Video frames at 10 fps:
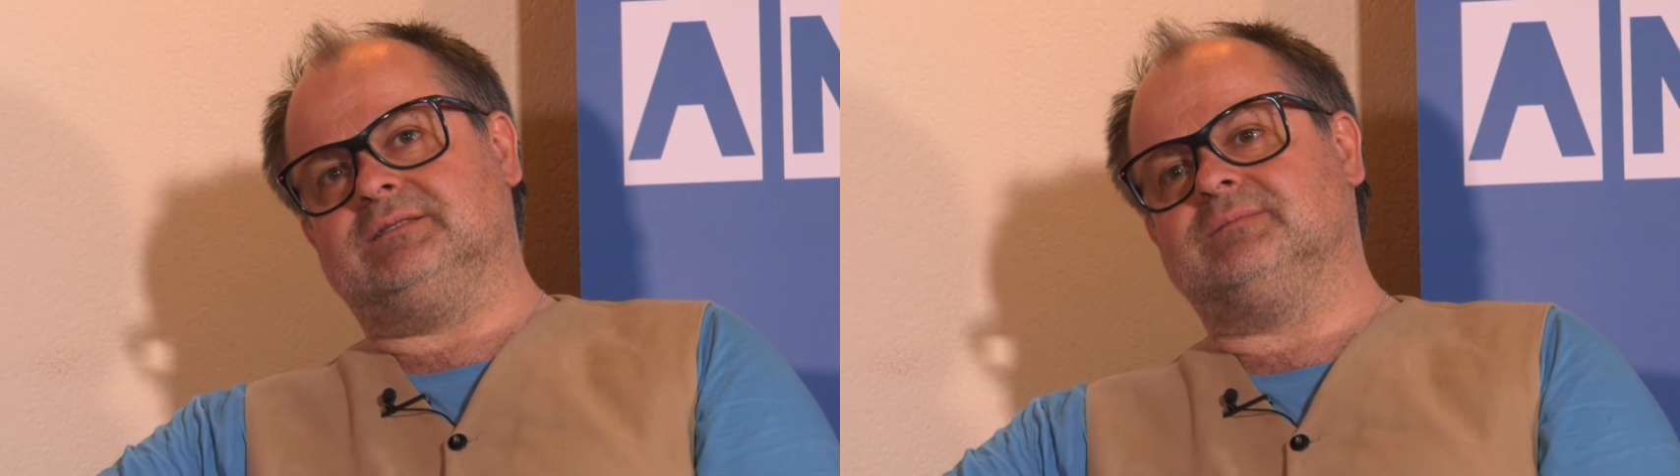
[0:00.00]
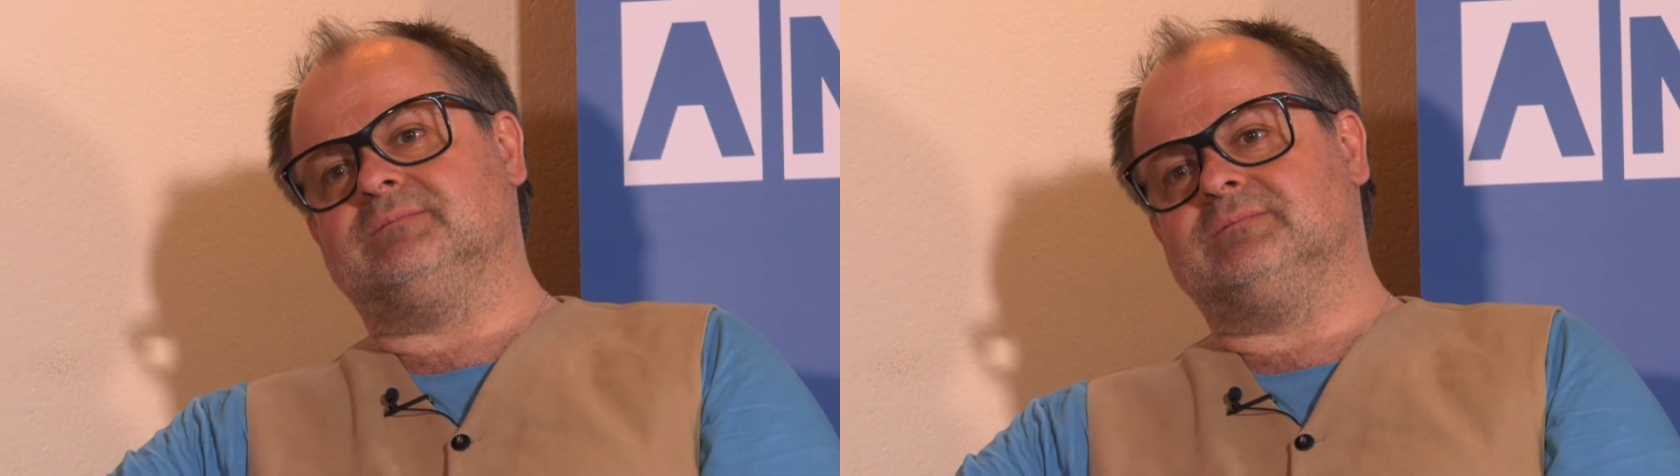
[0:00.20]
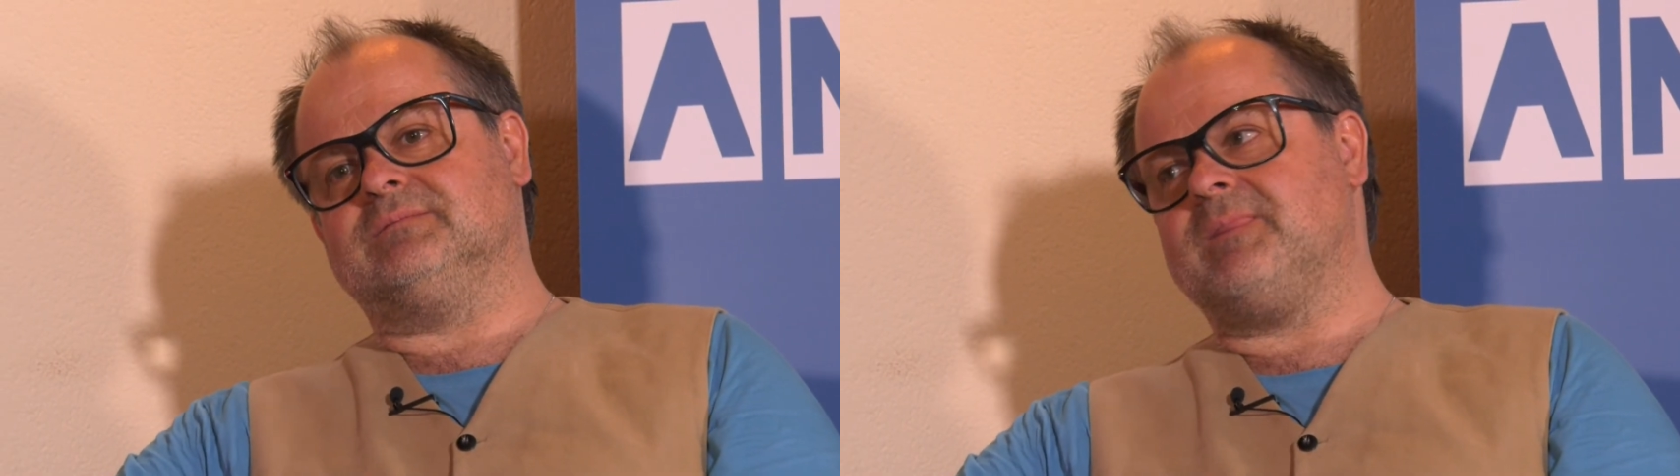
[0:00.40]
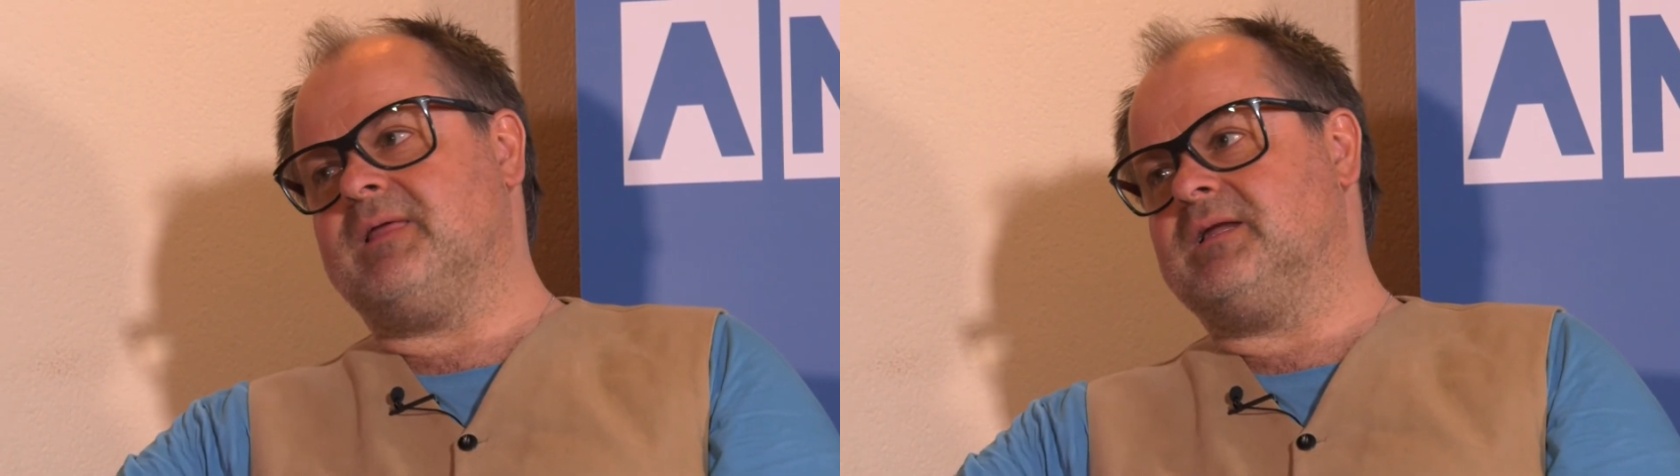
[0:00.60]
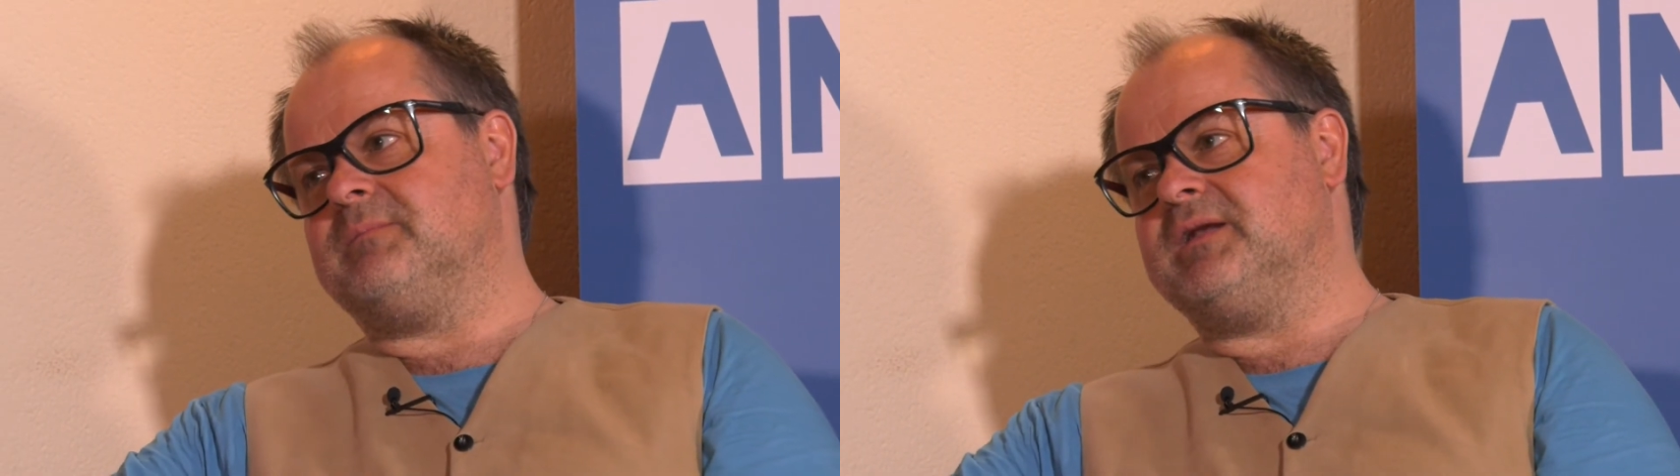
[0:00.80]
ähm,
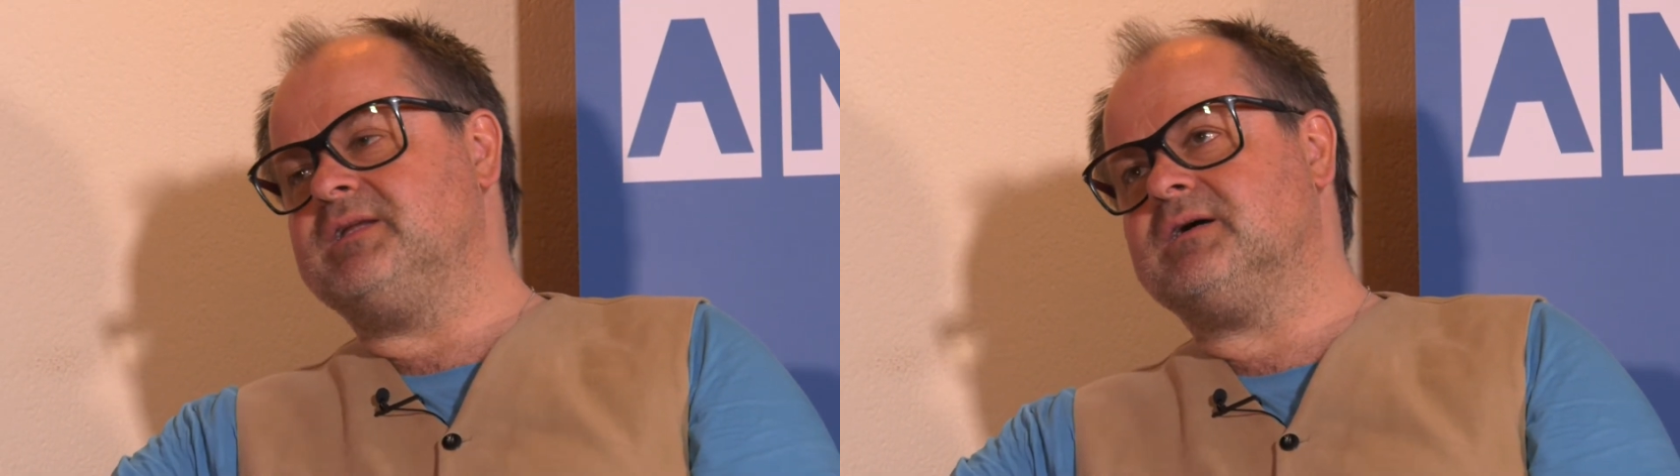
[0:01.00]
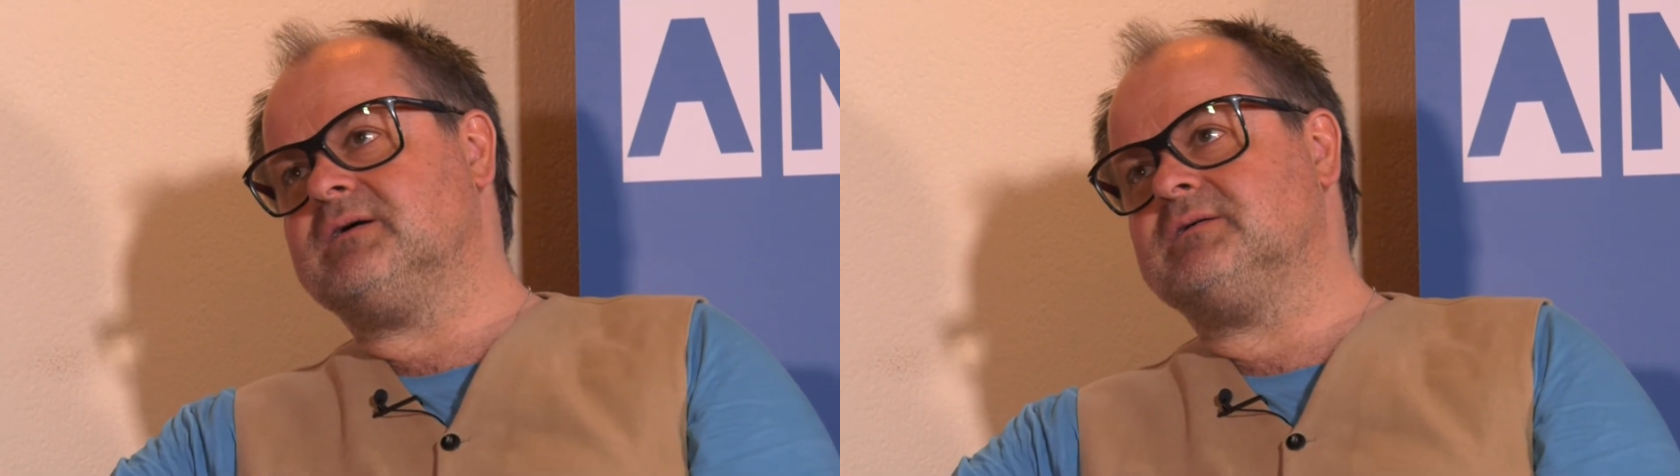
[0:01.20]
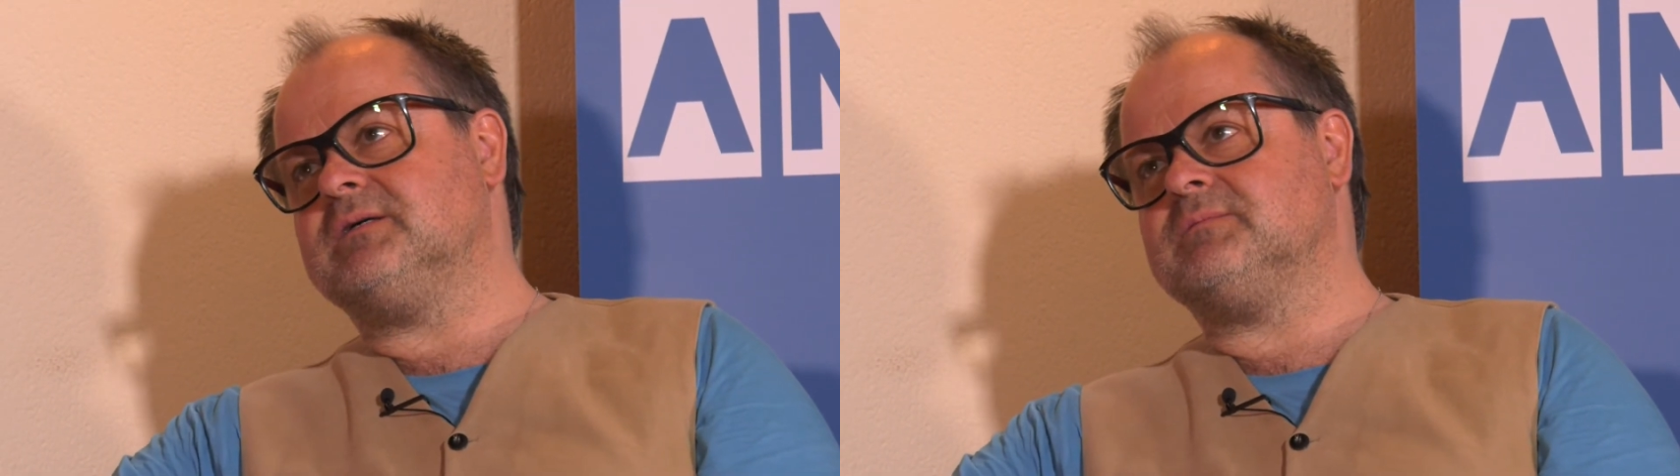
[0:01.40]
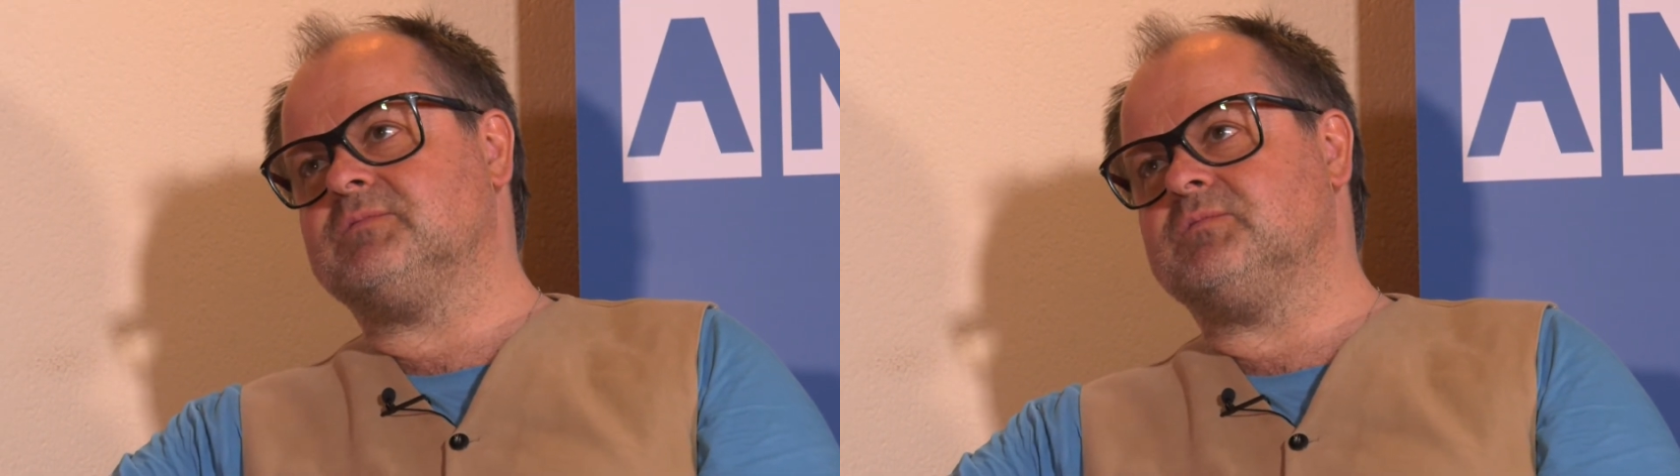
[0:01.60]
an einem Berliner ähm,